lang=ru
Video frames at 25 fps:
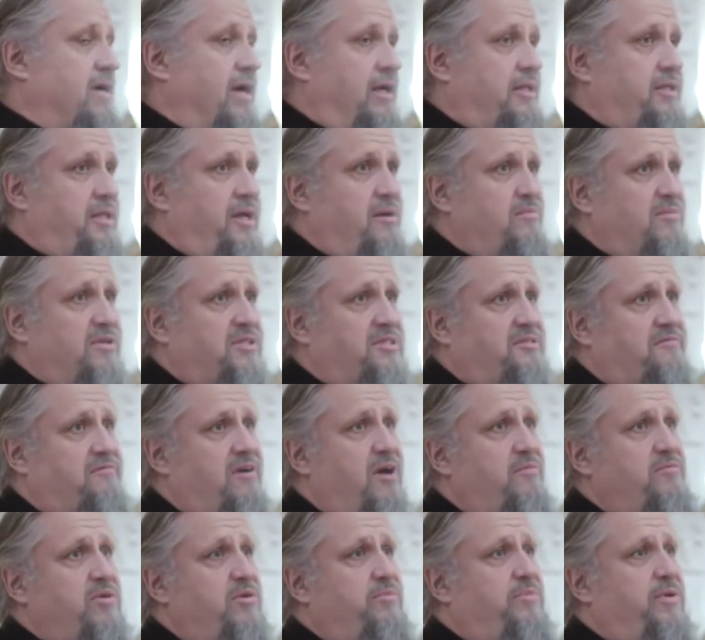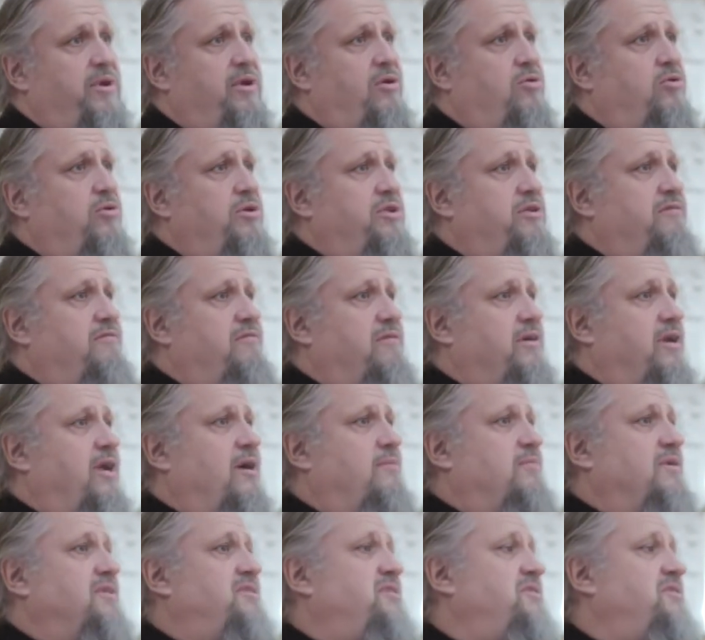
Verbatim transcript: Когда мы с вами приходим в храм, а